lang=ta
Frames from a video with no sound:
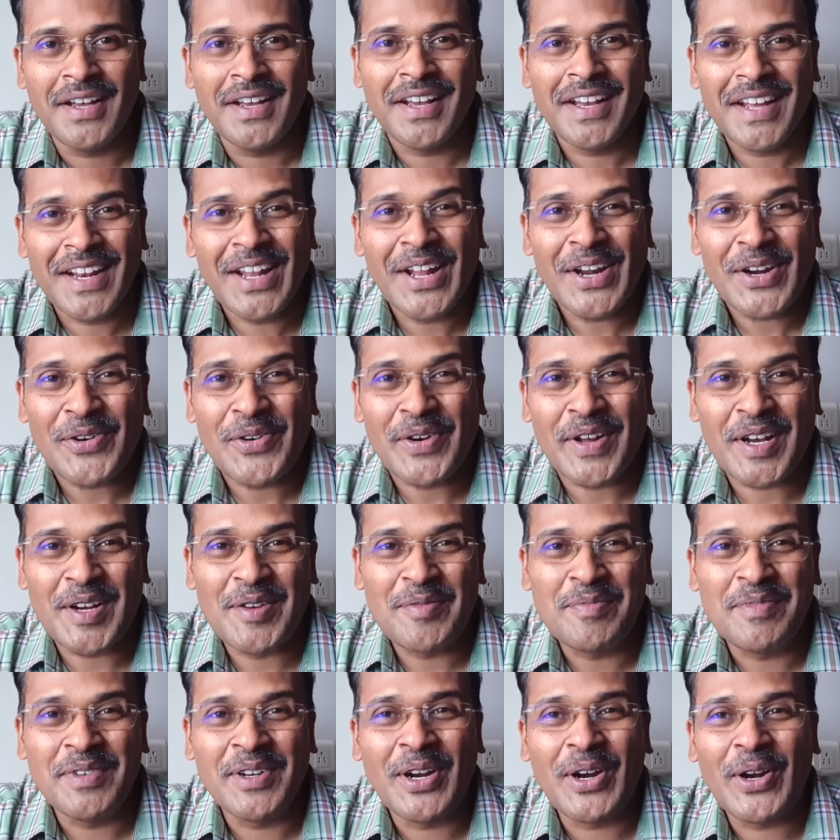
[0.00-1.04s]
எல்லாருக்கும்
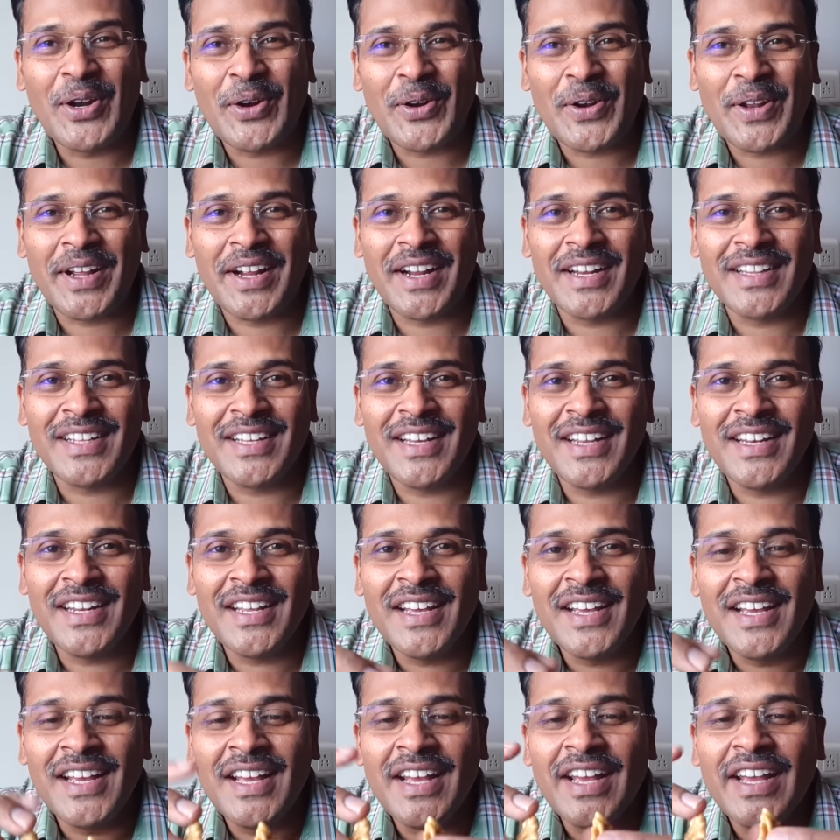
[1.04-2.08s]
வணக்கம் நான் டாக்டர் கார்த்திகேயன்
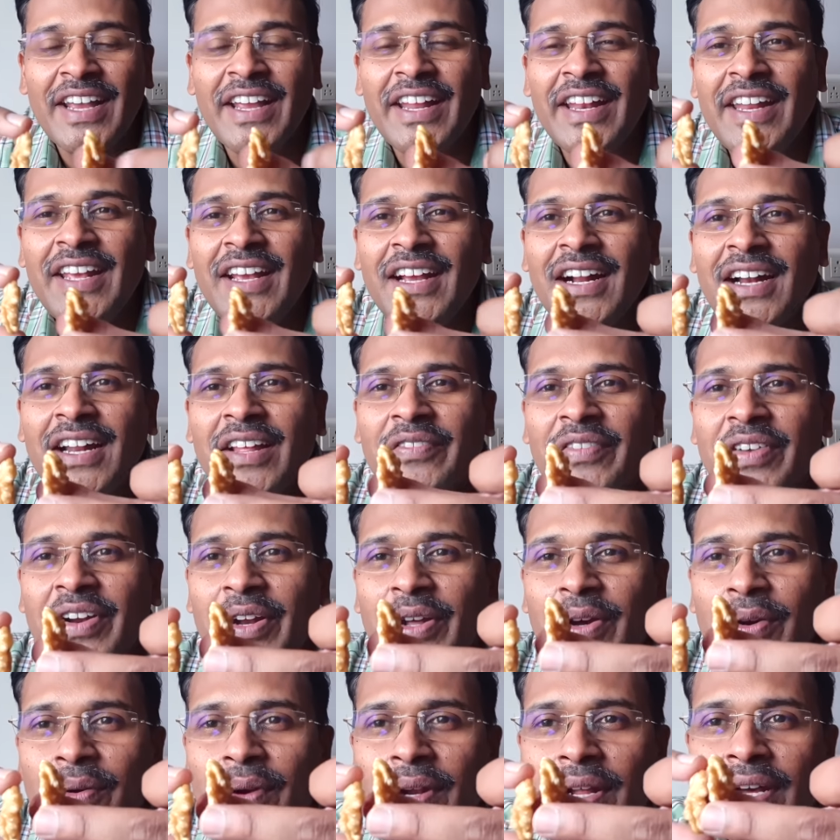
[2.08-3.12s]
இன்னைக்கான
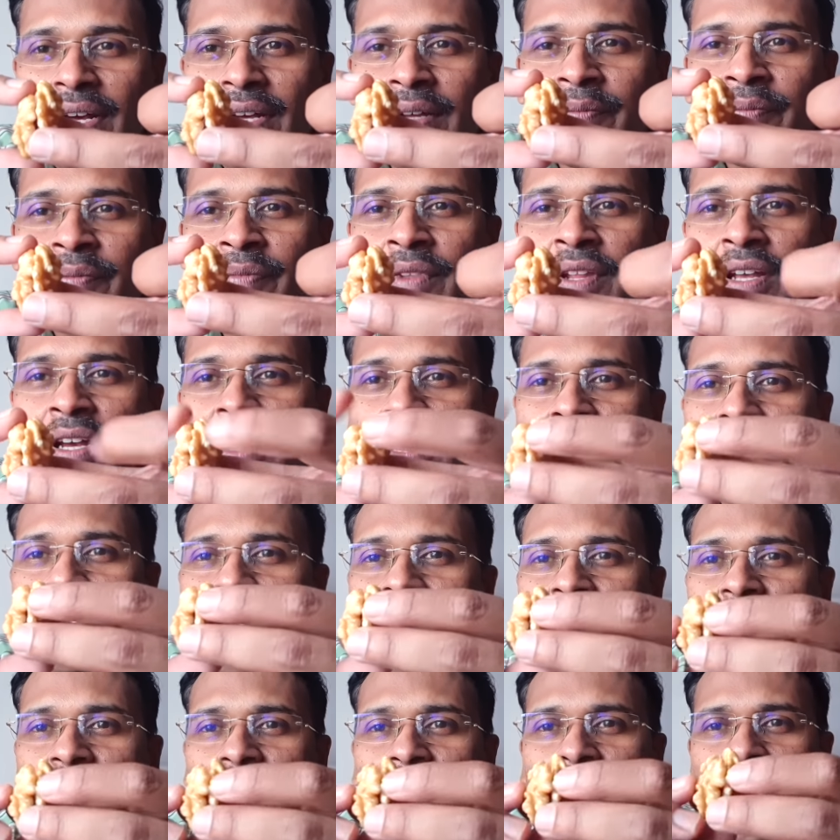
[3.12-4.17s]
வீடியோவில் இந்த
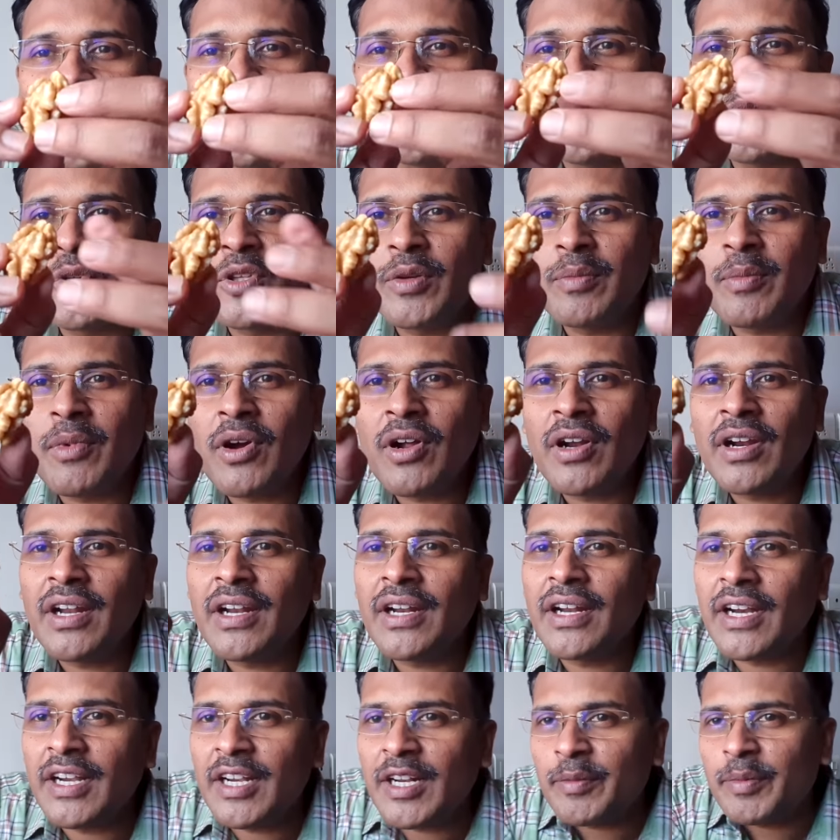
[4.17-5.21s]
அற்புதமான
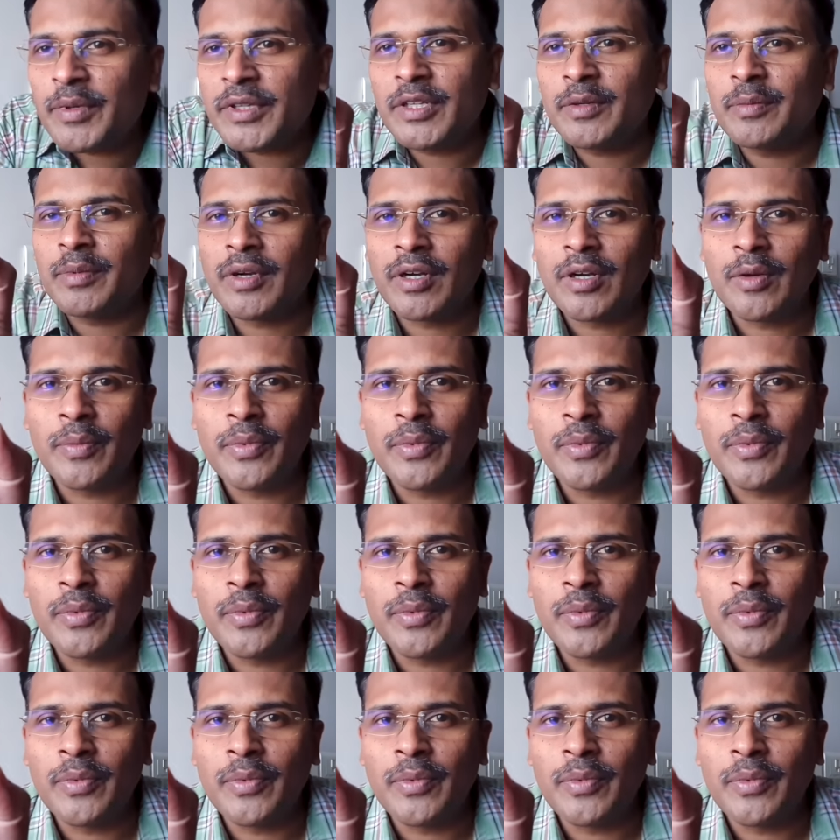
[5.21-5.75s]
நட்டை பற்றி பார்க்க